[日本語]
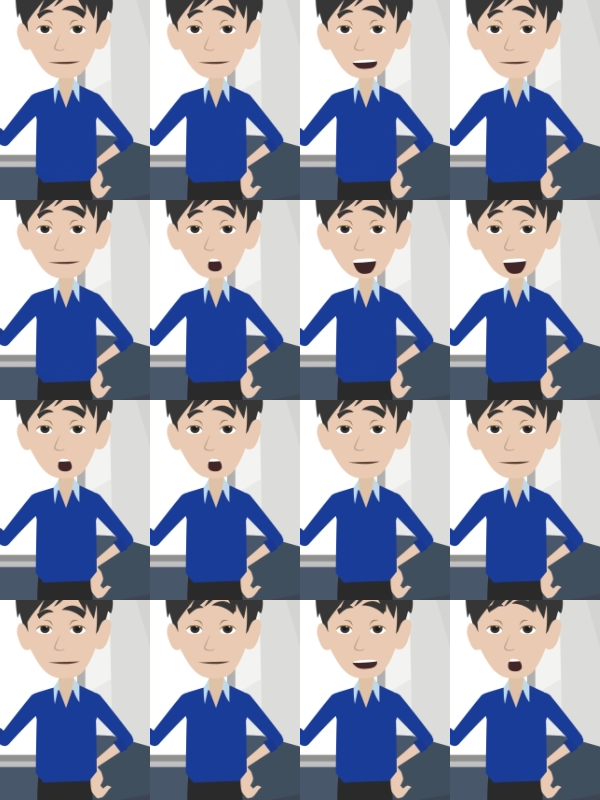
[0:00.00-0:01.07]
つまり夏
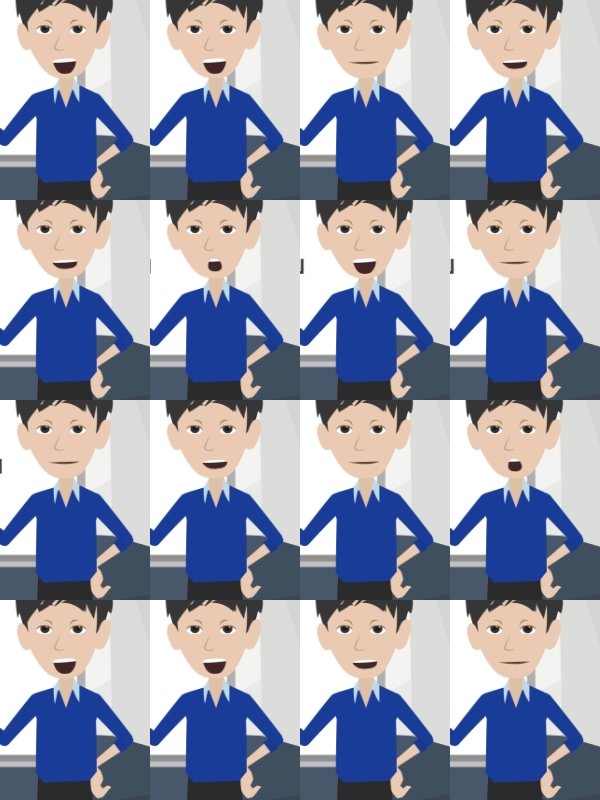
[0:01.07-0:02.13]
休みは
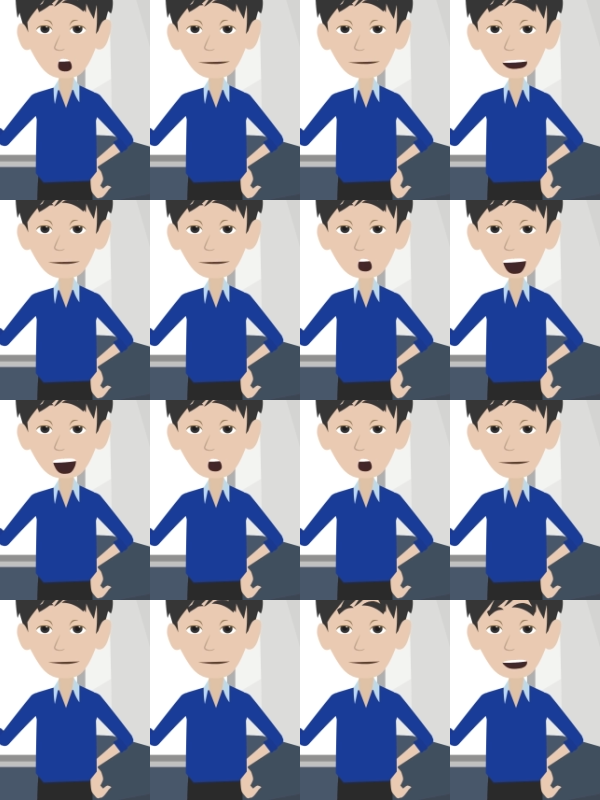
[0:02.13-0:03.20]
1.5学期って
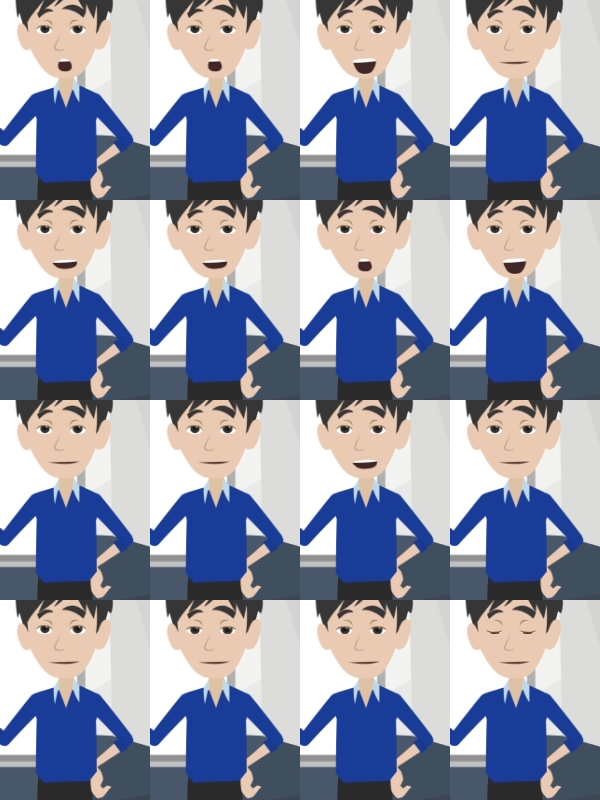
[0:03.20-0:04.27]
いう風な考え方にし
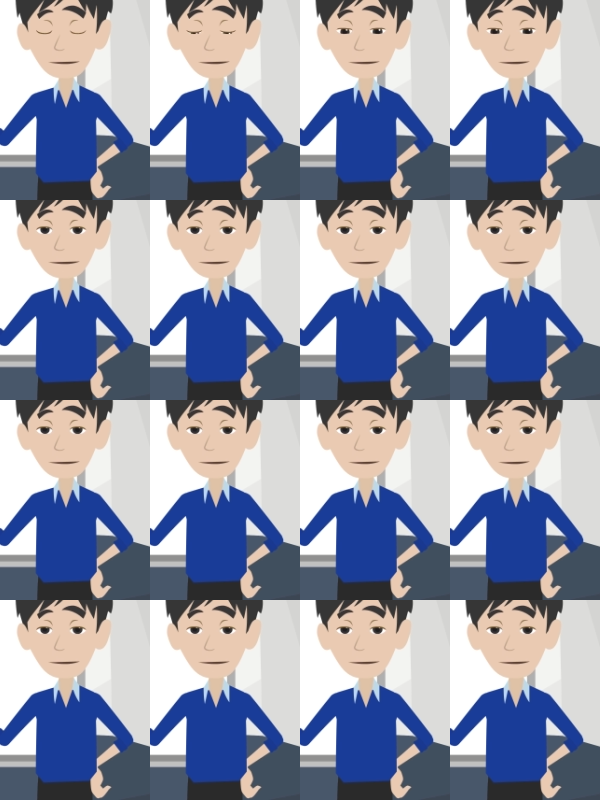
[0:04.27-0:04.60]
てみたの。